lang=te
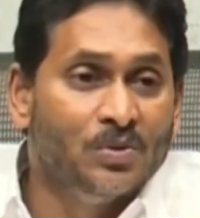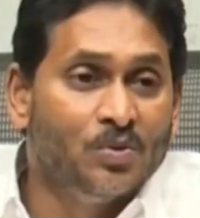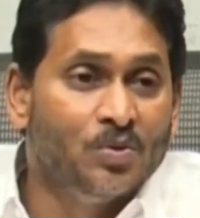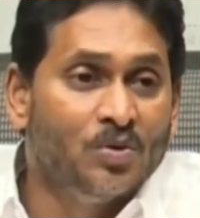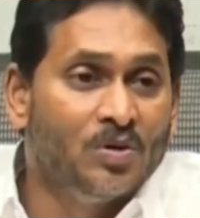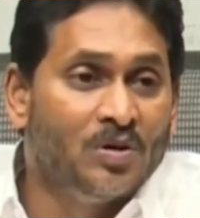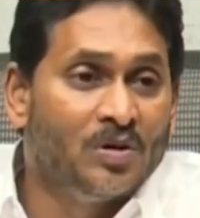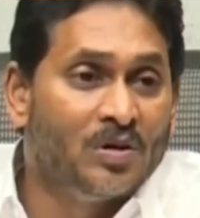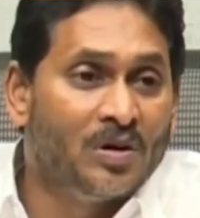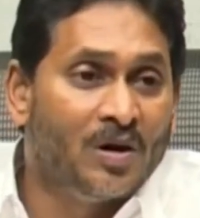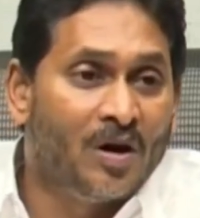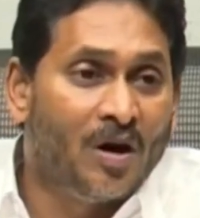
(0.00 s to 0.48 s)

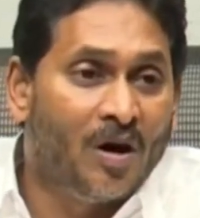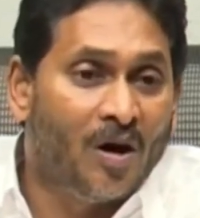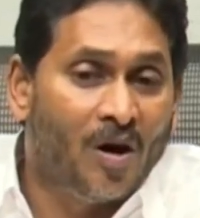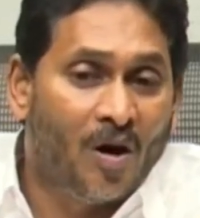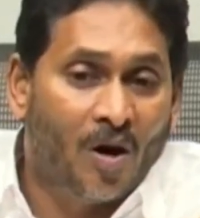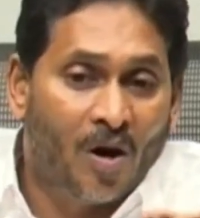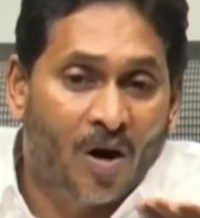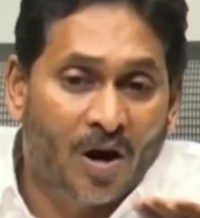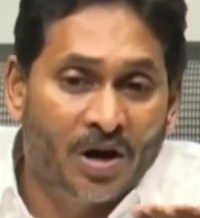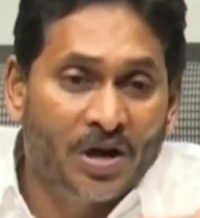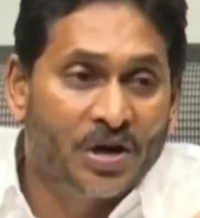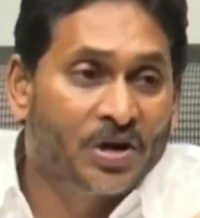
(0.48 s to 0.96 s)
ఈఓ
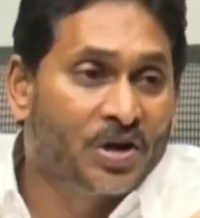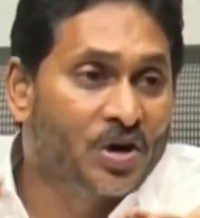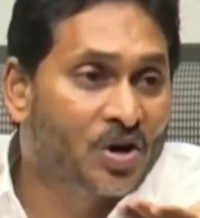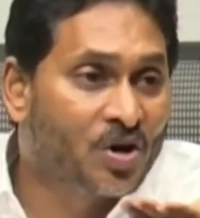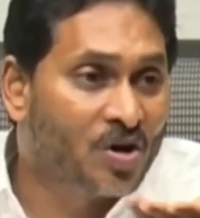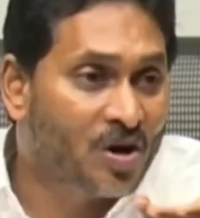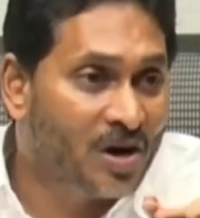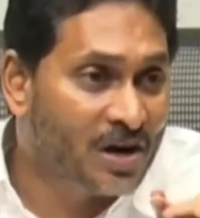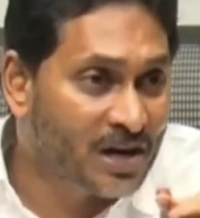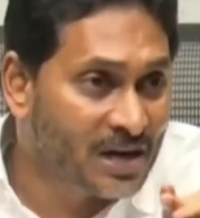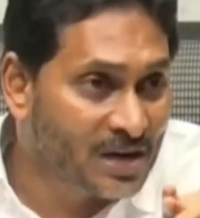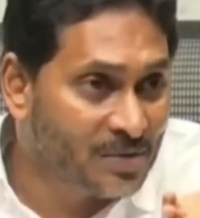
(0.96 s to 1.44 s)
ఆన్
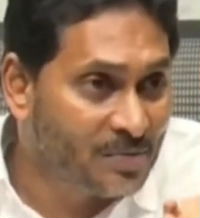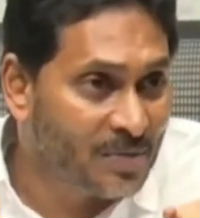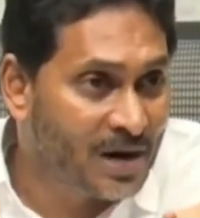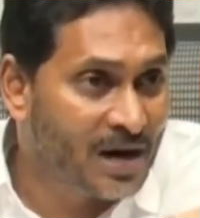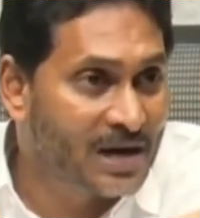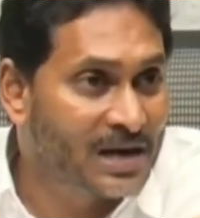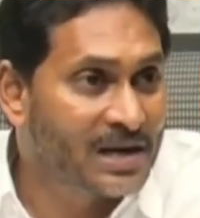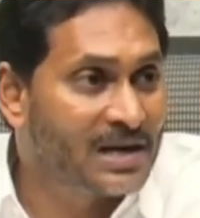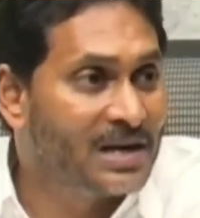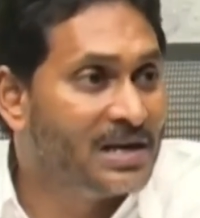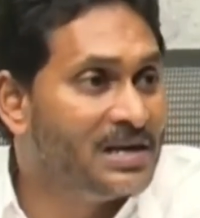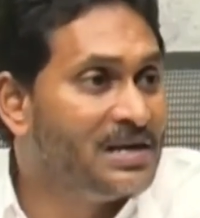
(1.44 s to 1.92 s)
రికార్డ్ ఈ
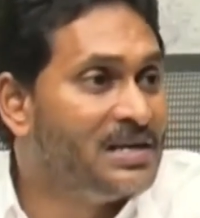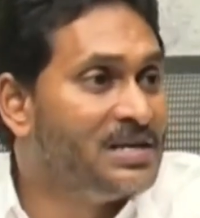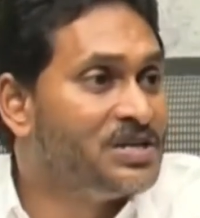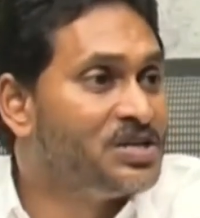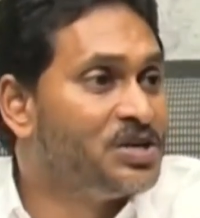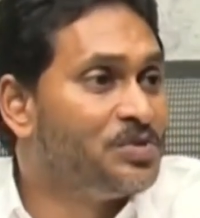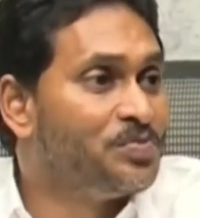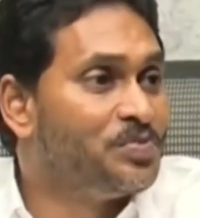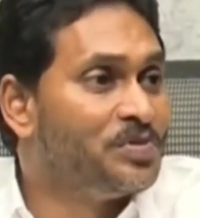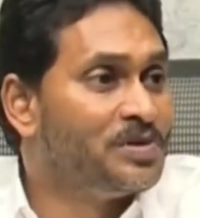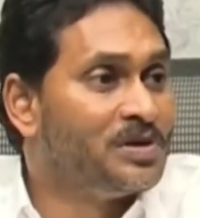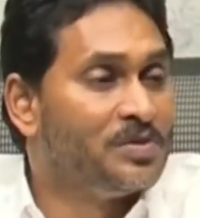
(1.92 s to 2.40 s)
మాటలన్నీ
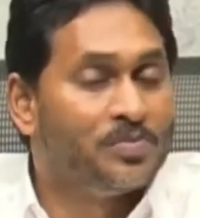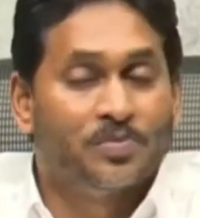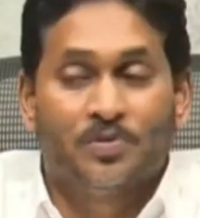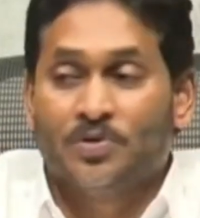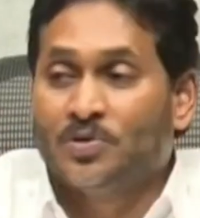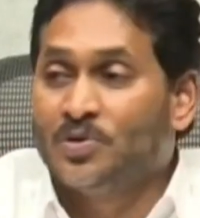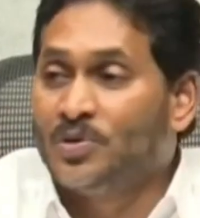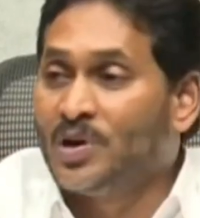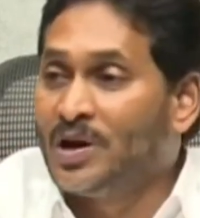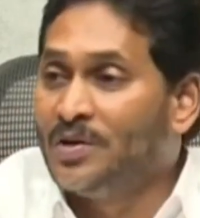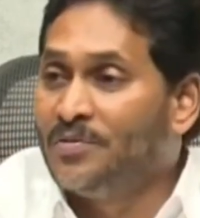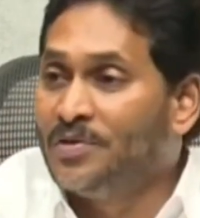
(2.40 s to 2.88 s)

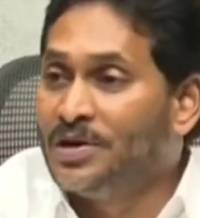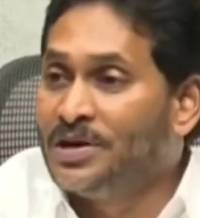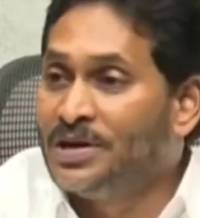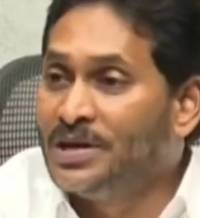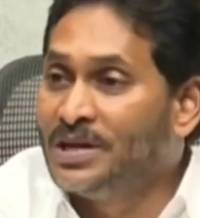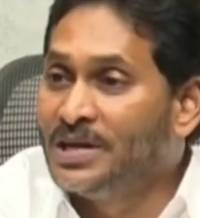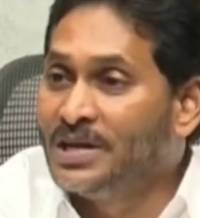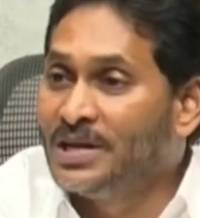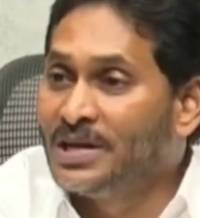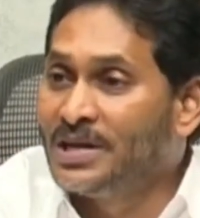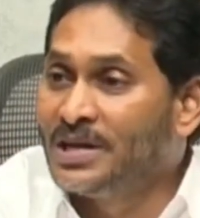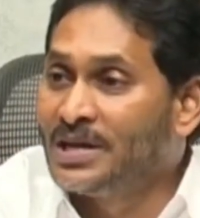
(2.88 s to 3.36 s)
చెప్పినప్పుడు
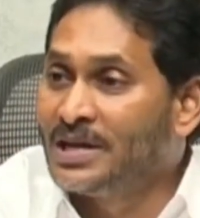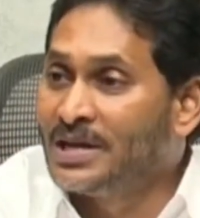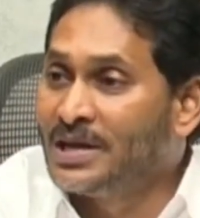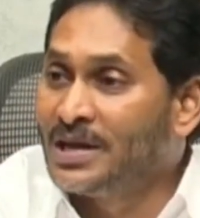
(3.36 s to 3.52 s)
అవన్నీ